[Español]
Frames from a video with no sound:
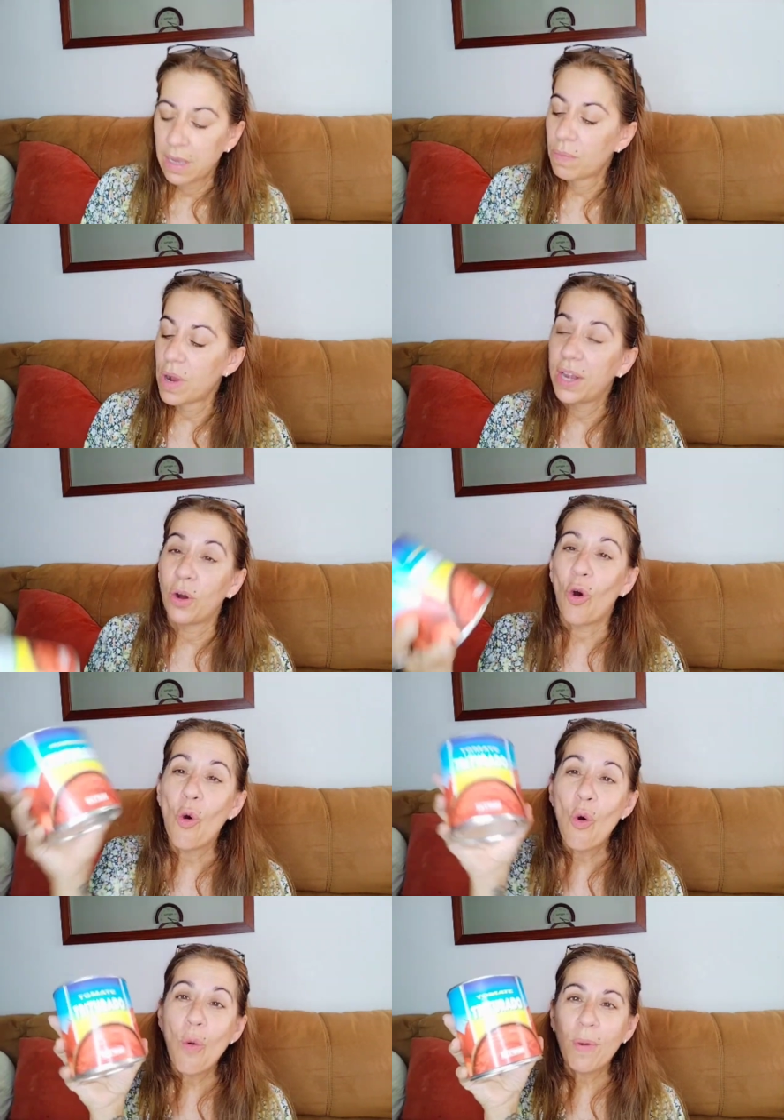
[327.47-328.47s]
bueno,
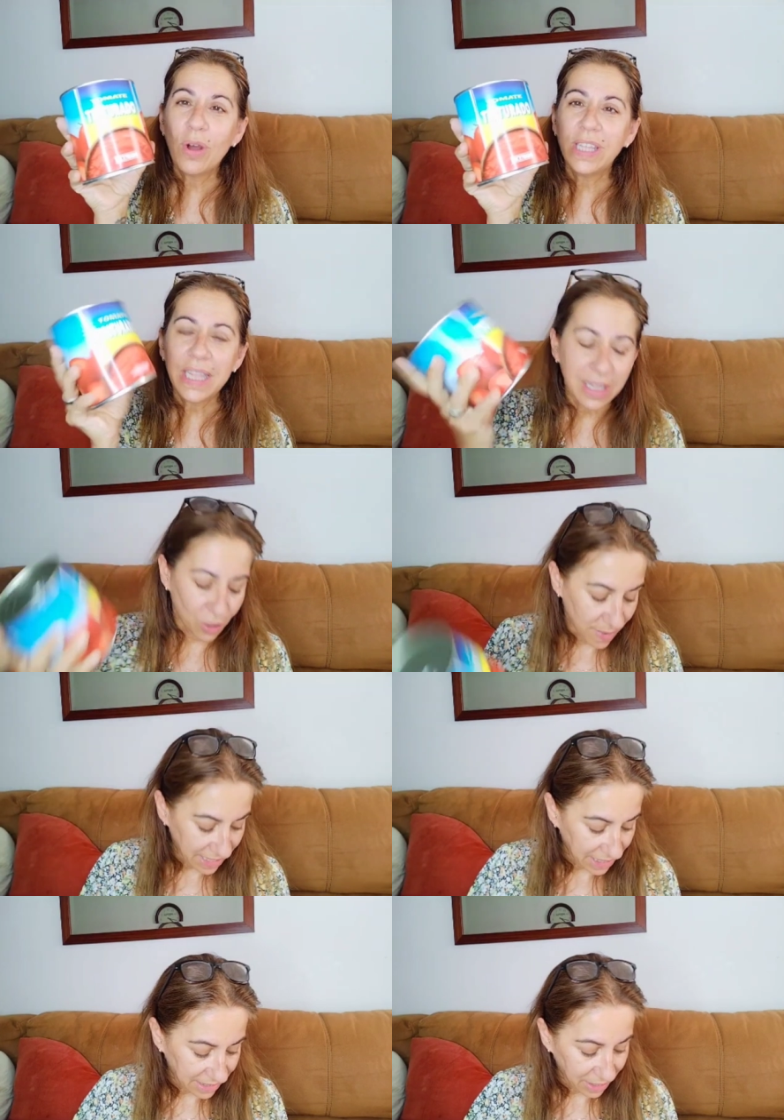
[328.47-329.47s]
un bote de
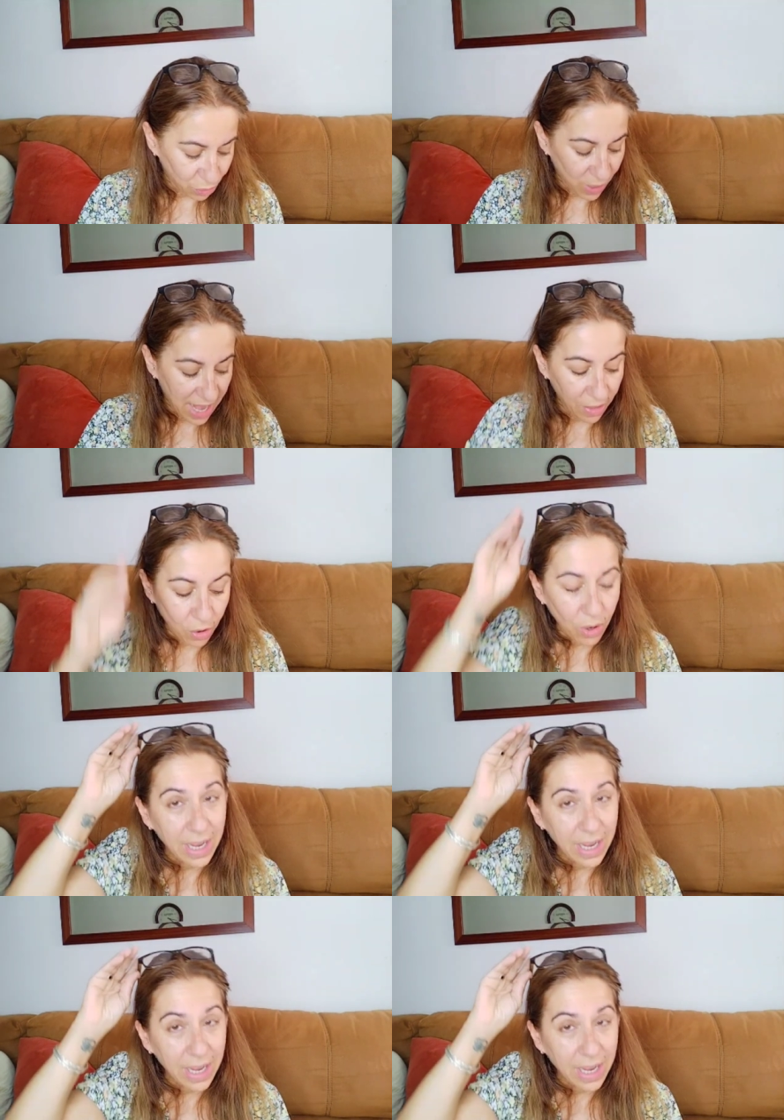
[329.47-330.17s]
tomate triturado.